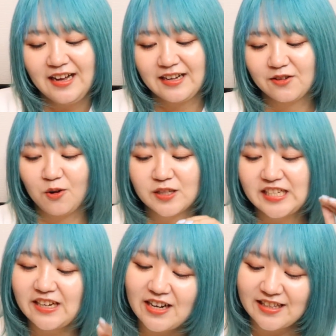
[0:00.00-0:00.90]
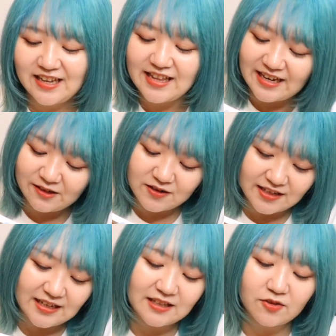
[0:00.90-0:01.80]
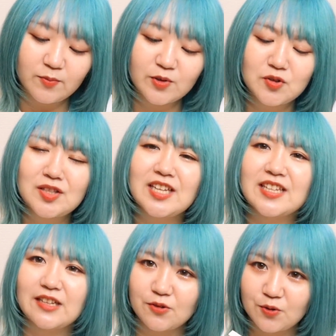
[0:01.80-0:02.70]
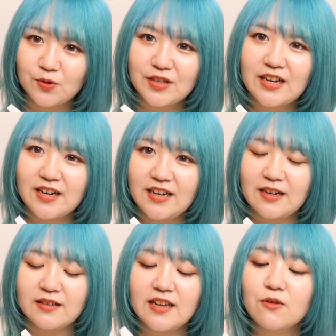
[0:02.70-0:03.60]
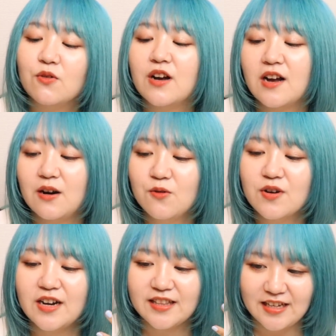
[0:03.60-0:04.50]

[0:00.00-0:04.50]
あの、推しは出ないのかなと思ってたの。だから、何個か買おうか